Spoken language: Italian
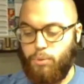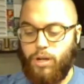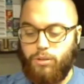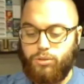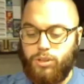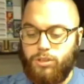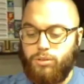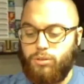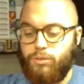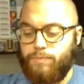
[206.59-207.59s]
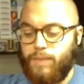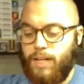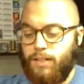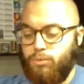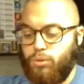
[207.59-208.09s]
però hanno lo stesso
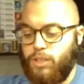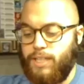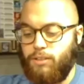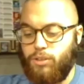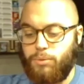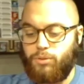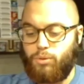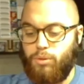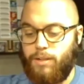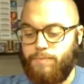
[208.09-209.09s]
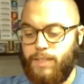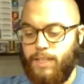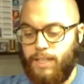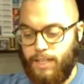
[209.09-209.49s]
artwork dietro di questo qua